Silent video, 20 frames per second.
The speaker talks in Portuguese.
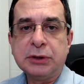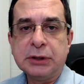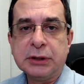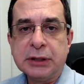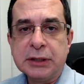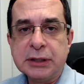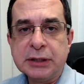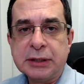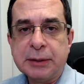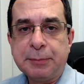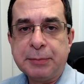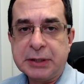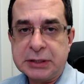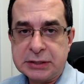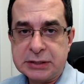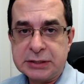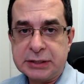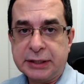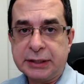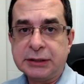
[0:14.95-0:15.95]
tanta
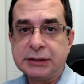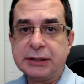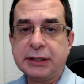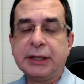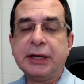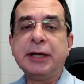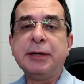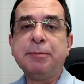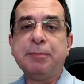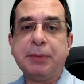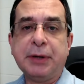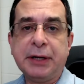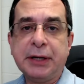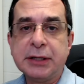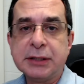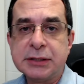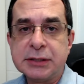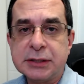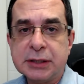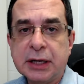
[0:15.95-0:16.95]
persistência na
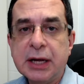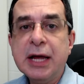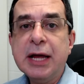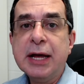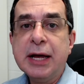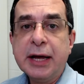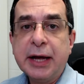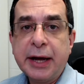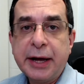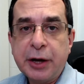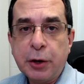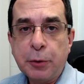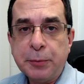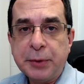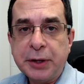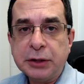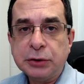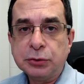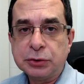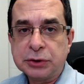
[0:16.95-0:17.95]
imprensa.
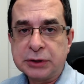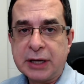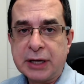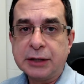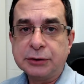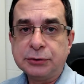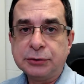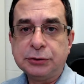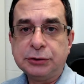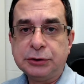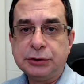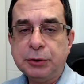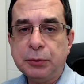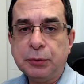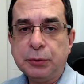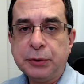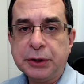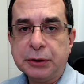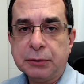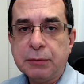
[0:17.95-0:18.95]
Realmente, os casos
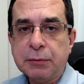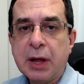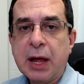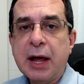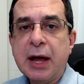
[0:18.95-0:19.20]
diminuíram.